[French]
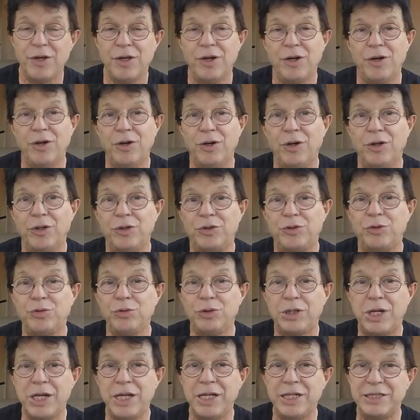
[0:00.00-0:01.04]
tous
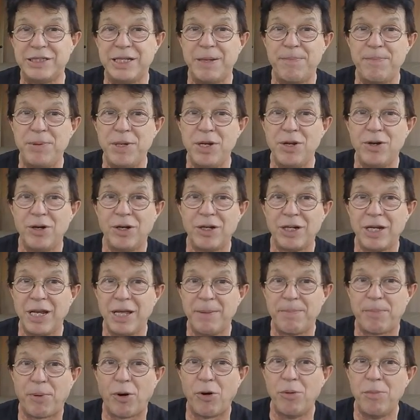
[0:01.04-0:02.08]
toutes les épilogues,
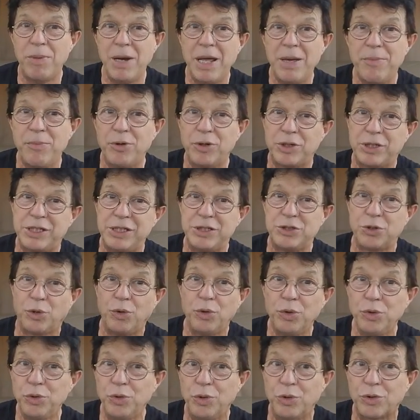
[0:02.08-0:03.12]
les problèmes qu'ils
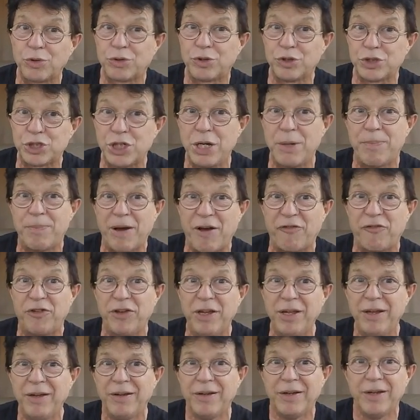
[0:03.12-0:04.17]
ont eu, donc je ne l'ai pas
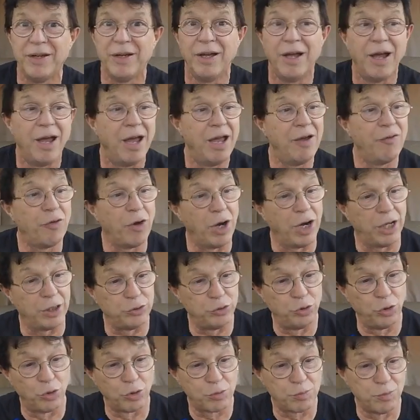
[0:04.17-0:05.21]
fait. Et voilà,
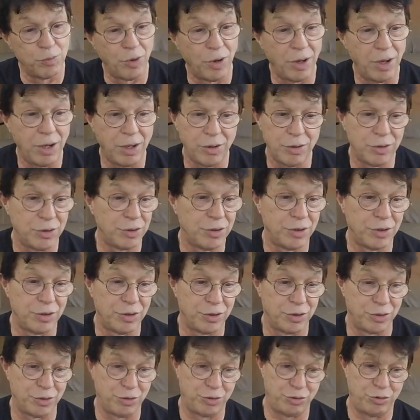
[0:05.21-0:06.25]
donc moi,
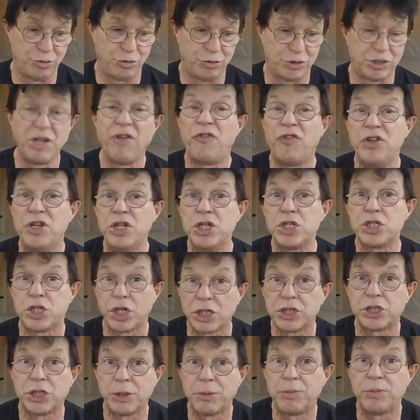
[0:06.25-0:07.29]
euh, c'est fini, je
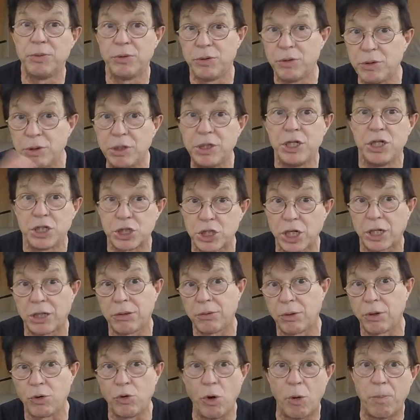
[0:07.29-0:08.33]
n'achète plus
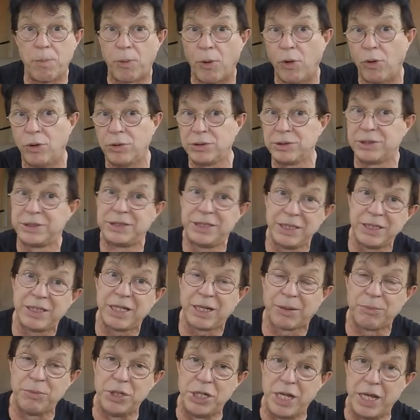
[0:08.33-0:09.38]
déjà. GoPro, c'est
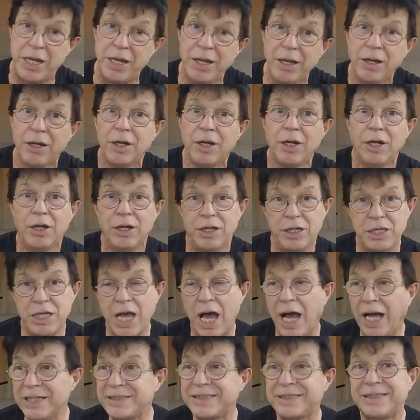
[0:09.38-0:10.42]
terminé. Il
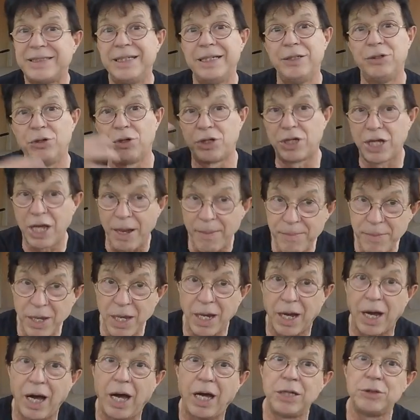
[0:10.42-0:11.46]
y a assez de
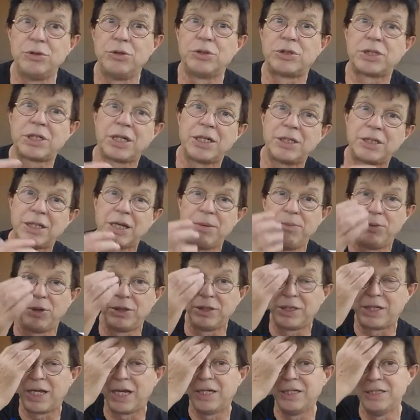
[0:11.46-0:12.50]
caméras de très très
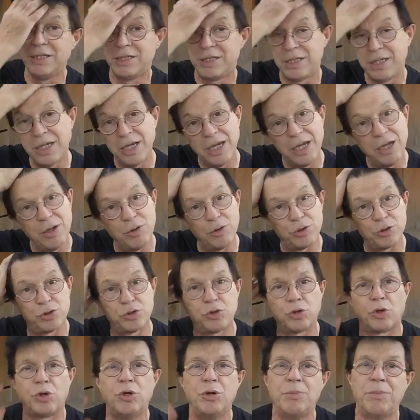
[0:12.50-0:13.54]
bonne qualité euh,
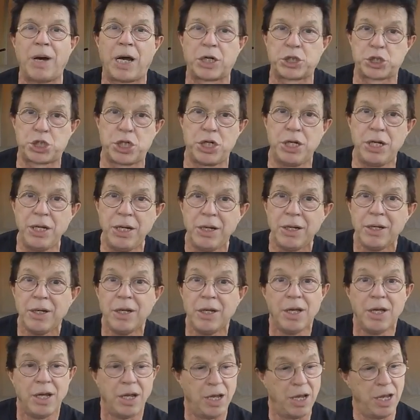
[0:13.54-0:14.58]
sur le marché
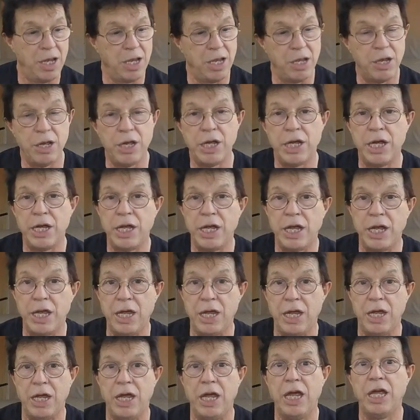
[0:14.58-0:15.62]

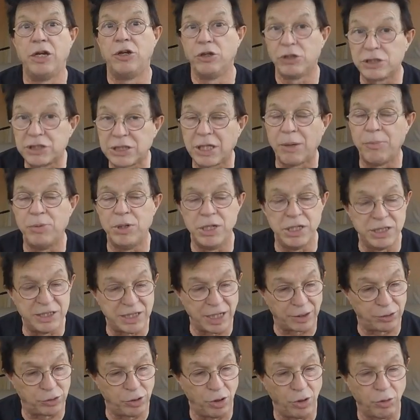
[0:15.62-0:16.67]
et, de
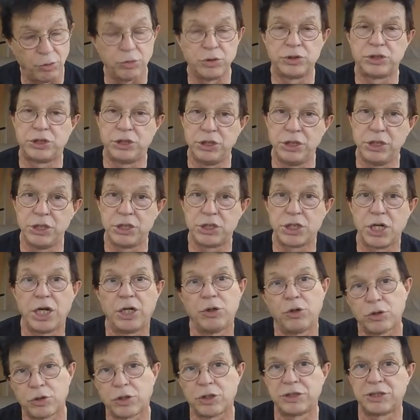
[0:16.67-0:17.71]
stabilisateurs aussi. J'ai
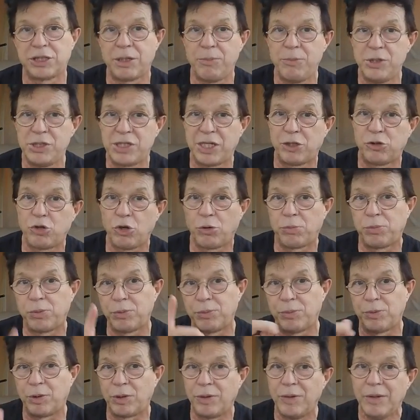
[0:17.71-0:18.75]
un autre stabilisateur
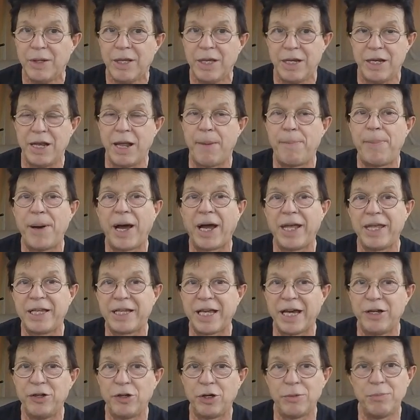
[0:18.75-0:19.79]
pour mon appareil
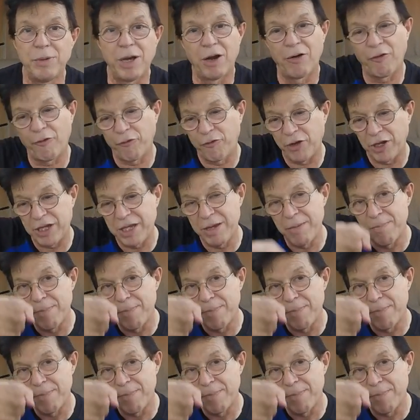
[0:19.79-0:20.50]
Canon, mais en fait qui est